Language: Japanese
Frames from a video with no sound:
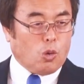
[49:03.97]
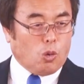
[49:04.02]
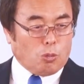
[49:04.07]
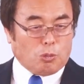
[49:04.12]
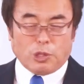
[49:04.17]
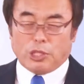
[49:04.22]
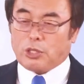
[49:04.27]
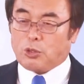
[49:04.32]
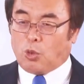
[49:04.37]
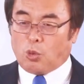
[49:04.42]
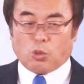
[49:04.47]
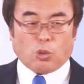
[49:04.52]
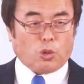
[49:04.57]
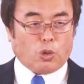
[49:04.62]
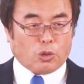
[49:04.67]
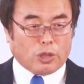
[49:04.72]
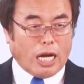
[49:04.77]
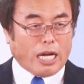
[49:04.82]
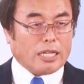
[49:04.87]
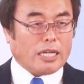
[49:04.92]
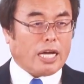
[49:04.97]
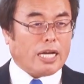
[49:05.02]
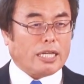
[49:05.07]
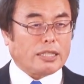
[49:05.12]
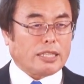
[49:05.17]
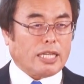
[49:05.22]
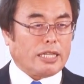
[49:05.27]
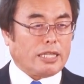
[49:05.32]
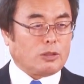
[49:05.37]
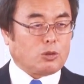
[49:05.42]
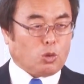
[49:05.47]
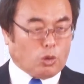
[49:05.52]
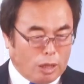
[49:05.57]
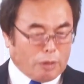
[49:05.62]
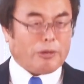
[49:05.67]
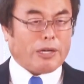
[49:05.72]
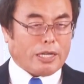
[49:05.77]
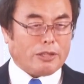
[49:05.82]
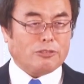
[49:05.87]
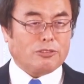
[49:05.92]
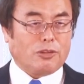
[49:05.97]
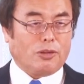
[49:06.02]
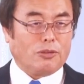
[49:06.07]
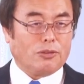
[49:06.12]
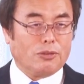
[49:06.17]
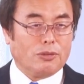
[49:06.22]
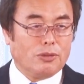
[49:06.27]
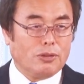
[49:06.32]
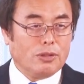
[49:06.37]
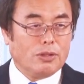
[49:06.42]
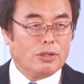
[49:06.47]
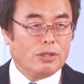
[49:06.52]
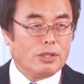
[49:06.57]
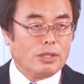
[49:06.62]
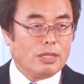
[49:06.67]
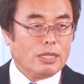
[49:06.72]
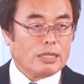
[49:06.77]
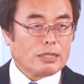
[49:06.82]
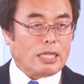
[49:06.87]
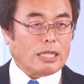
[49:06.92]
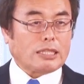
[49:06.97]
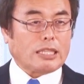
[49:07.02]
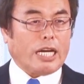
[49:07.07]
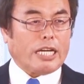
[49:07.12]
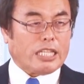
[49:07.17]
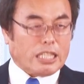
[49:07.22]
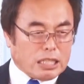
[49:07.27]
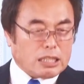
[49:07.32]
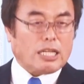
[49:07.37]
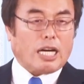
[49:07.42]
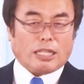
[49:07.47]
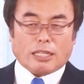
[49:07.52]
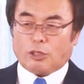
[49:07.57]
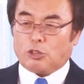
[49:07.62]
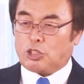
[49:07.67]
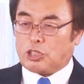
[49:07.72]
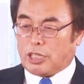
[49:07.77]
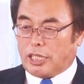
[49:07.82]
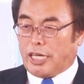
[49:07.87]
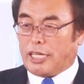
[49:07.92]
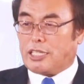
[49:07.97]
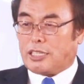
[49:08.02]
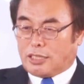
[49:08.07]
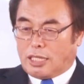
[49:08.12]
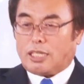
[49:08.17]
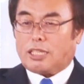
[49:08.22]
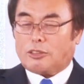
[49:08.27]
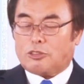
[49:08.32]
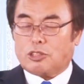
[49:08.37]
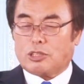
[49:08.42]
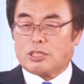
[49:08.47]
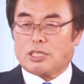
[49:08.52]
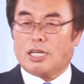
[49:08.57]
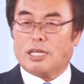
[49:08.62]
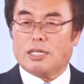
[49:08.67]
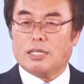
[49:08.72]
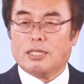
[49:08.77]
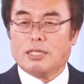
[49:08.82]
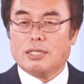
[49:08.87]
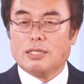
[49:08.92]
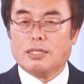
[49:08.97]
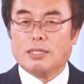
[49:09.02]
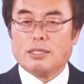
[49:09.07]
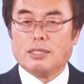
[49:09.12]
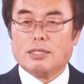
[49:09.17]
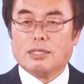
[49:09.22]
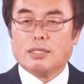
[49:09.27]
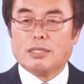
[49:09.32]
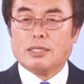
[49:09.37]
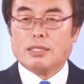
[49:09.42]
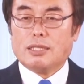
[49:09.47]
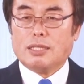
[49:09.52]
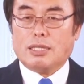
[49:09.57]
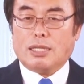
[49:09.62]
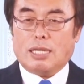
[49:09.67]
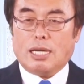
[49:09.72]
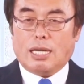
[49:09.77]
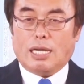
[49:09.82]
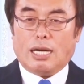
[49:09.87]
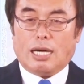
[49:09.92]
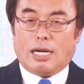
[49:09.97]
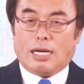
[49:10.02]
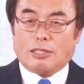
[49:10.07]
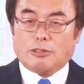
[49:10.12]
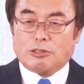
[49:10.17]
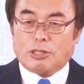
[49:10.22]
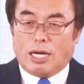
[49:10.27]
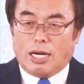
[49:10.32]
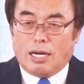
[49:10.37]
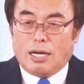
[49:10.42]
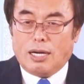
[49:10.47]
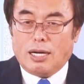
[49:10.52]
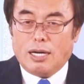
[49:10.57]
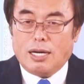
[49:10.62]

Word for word: 思い心を考え方にとらわれるのだったら引っかかるしかない引っかかるしかハレルヤ